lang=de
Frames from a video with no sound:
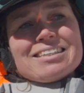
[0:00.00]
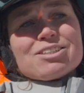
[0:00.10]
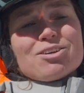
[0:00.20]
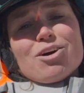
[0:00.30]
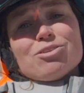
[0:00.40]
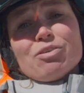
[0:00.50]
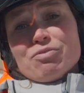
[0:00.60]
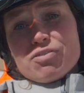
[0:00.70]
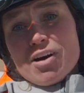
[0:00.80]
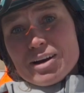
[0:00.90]
Es ist
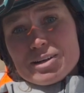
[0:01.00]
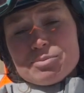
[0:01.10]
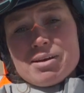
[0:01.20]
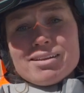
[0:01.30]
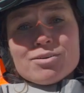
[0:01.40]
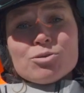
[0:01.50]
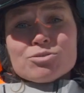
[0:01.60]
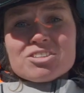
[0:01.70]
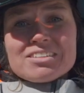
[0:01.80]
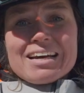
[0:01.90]
einfach warm
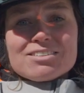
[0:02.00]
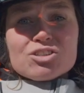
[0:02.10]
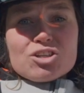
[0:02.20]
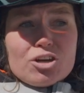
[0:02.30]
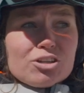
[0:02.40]
und es bildet sich